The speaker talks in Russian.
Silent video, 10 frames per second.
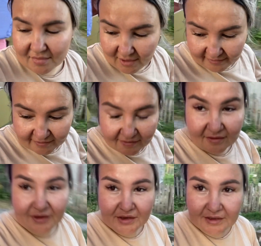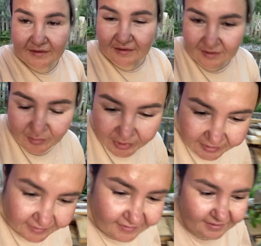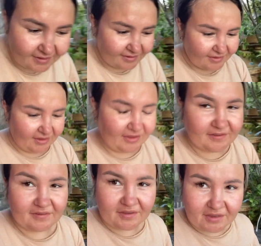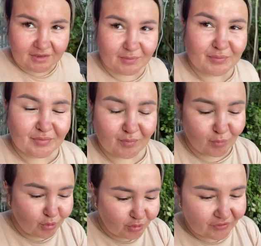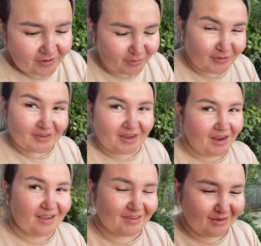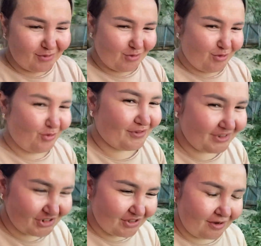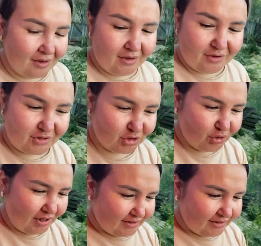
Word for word: заценили, сказали, молодцы, такие соседи. Музыка у вас играет. Я говорю, что ее слышно? Смотри, Еще как